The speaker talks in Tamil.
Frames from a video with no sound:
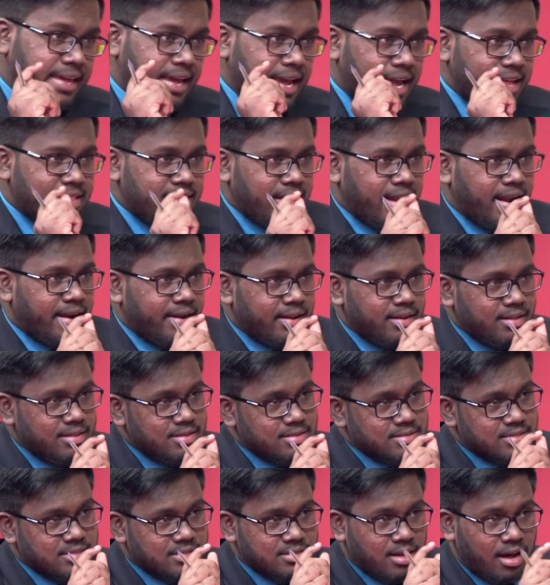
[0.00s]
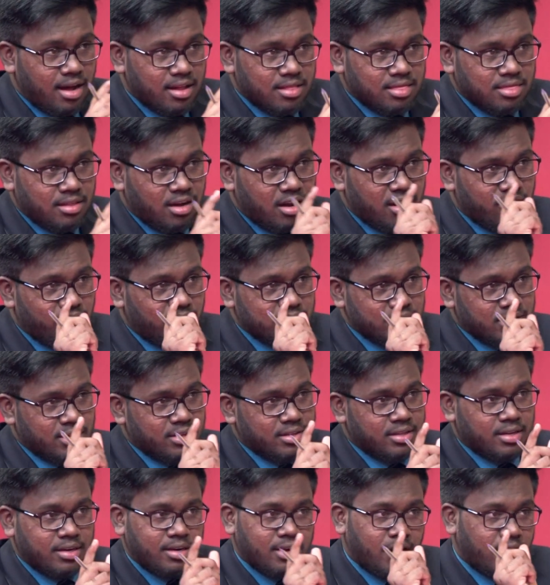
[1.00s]
ஏதேனில் சாத்தான்
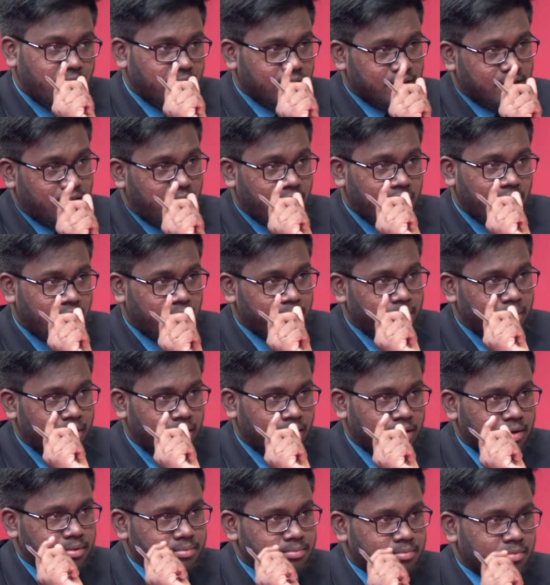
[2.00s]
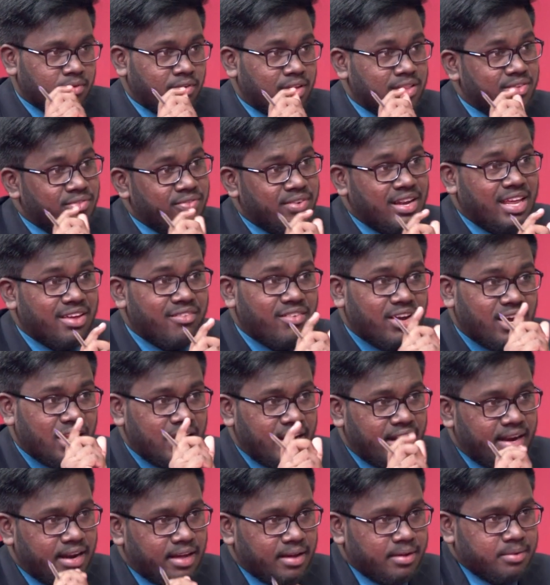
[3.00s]
வந்ததுக்கான காரணம் என்ன இந்த
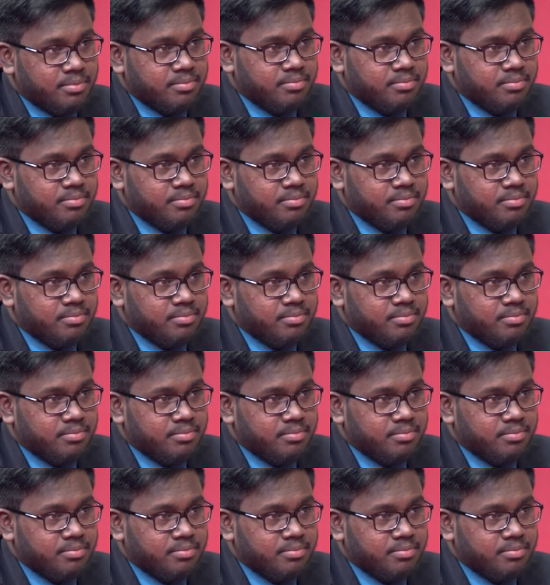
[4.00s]
விளைவுகள் என்ன